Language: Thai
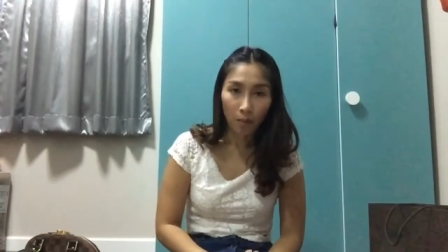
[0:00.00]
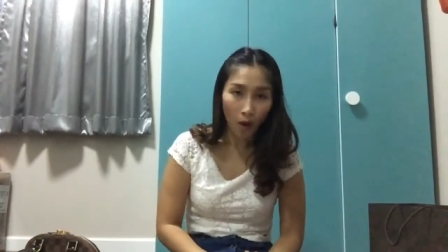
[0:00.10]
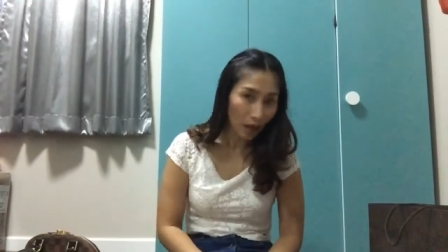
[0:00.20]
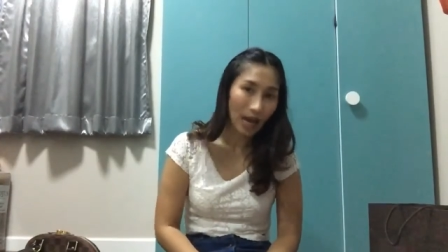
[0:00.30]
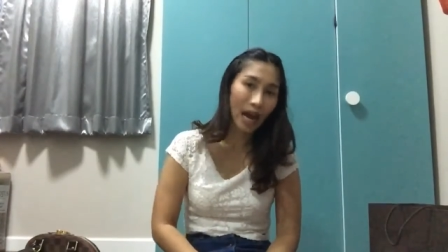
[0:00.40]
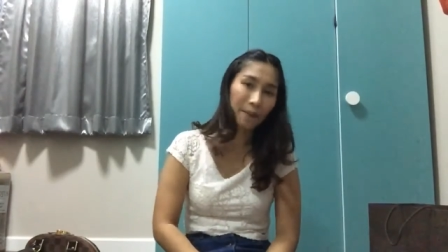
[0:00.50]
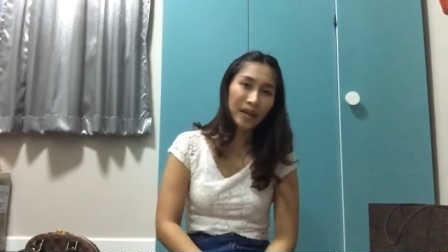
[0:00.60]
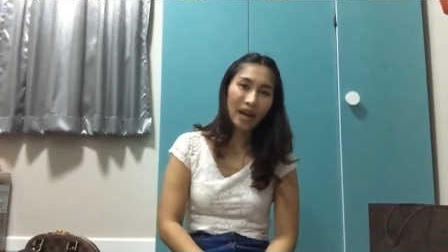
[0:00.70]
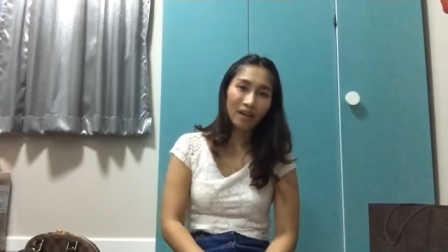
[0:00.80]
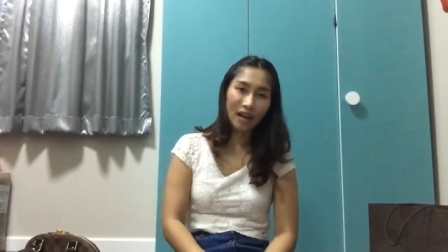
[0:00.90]
บอกราคา
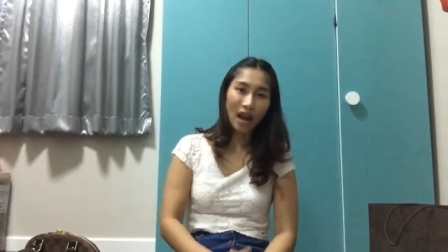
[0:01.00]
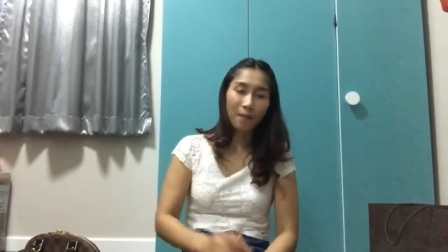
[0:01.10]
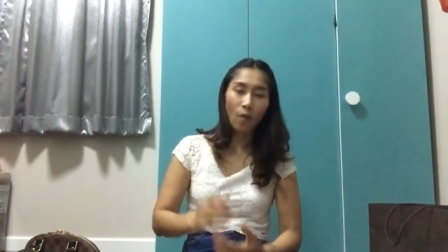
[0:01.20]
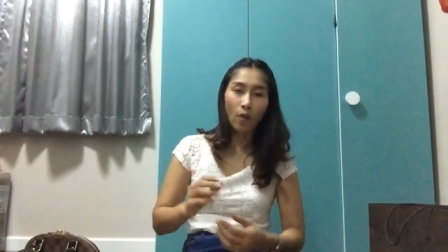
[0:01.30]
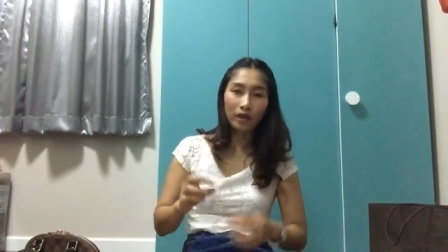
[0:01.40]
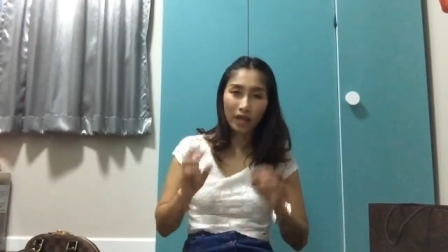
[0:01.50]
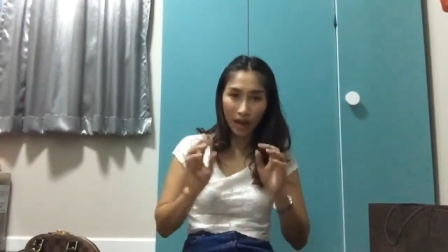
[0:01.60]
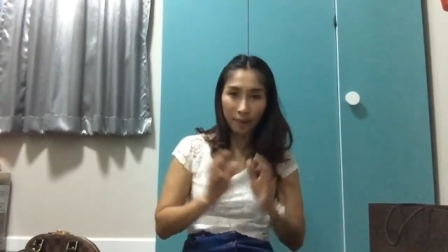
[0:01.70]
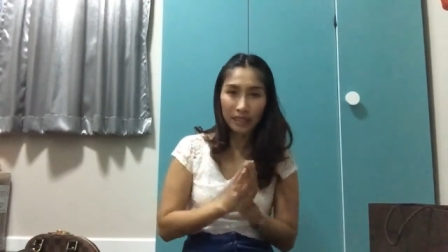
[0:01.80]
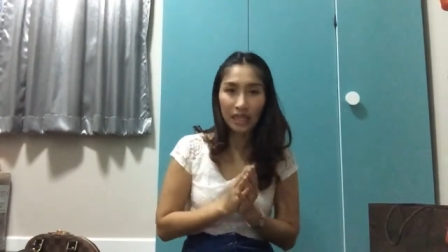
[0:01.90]
ไม่ได้เลยล่ะเพราะว่าแต่
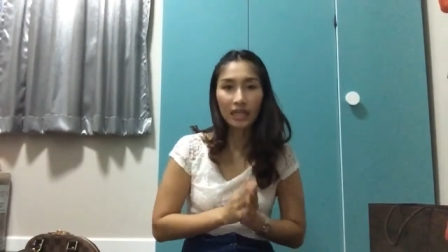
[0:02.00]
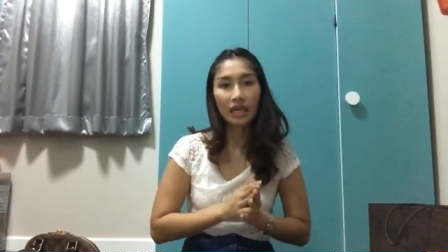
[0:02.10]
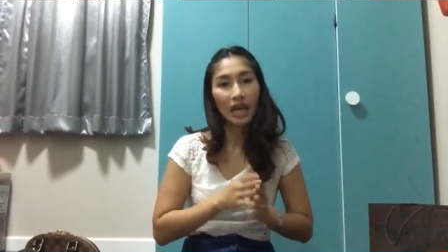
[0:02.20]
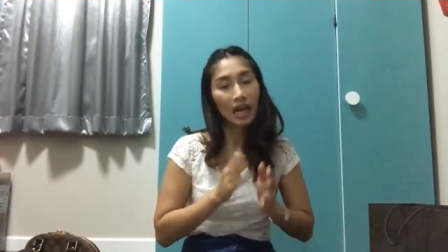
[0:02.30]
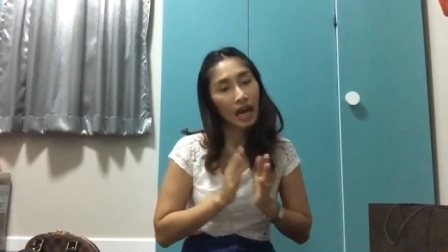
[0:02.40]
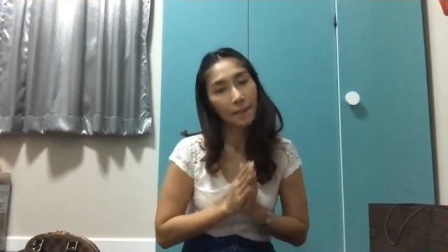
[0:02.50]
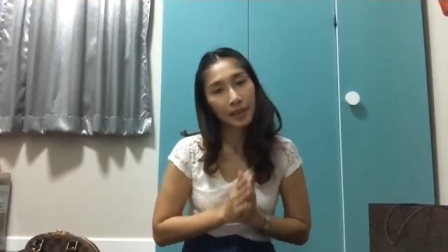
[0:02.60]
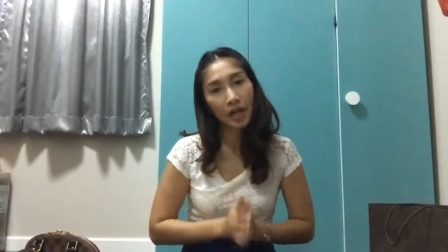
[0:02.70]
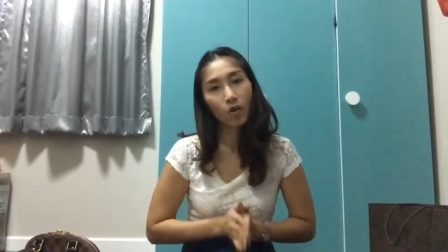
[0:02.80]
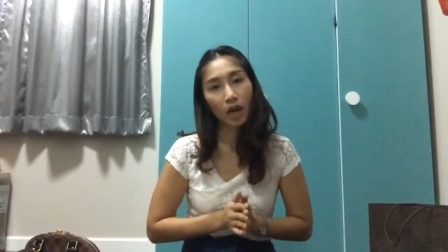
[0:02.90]
ละประเทศเนี่ยราคา
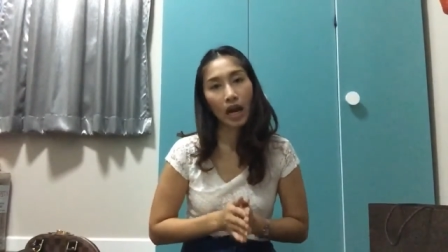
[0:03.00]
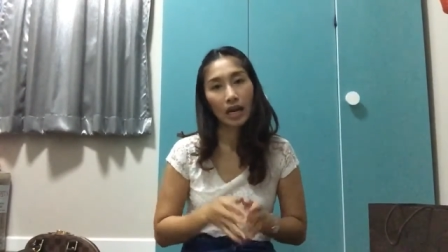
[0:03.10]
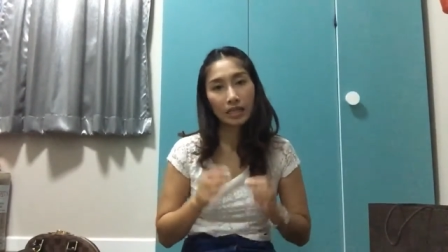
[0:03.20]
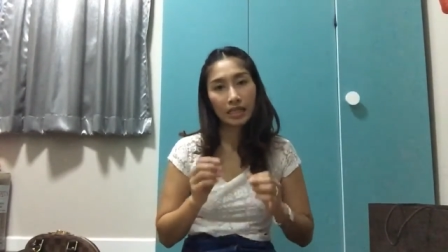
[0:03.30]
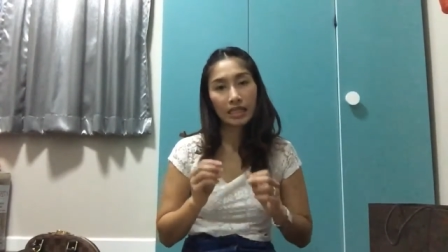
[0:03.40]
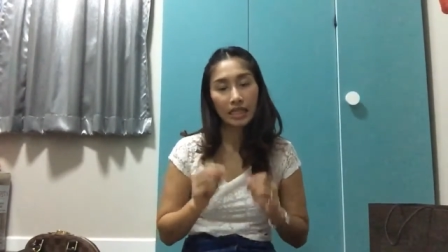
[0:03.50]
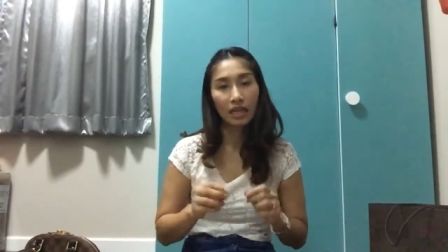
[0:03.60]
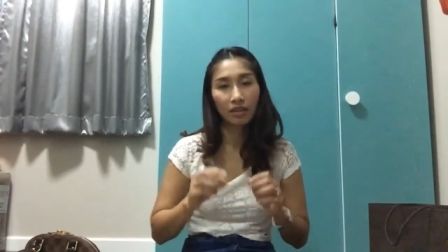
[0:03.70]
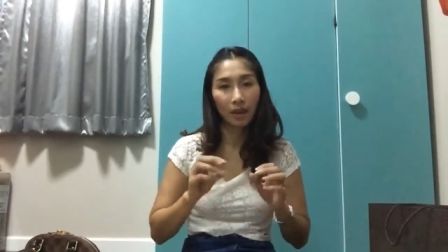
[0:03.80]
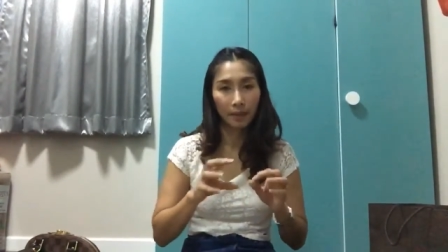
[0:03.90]
ไม่เท่ากันและจริงๆ
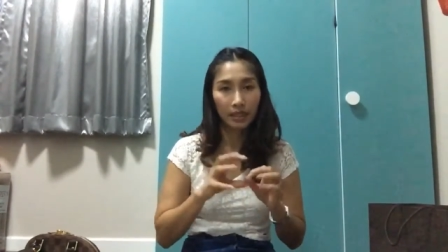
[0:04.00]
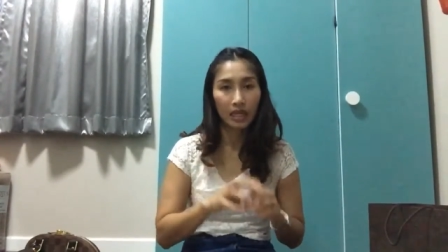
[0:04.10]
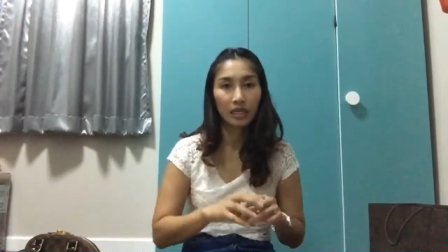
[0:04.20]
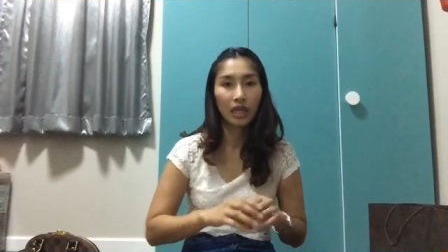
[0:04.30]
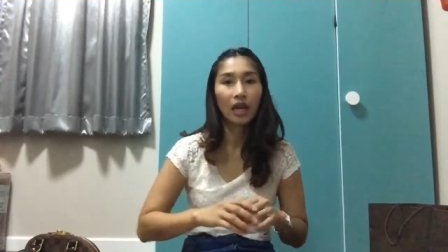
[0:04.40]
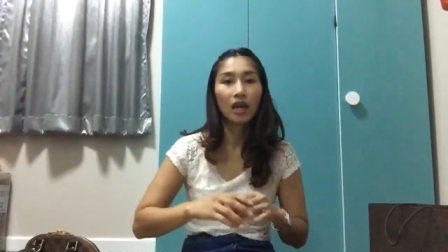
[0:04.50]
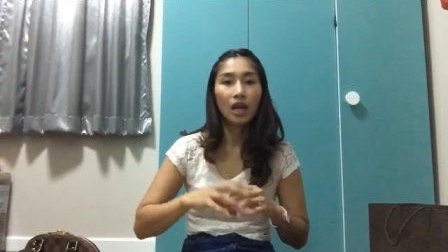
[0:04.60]
แล้วแต่ละประเทศเนี่ย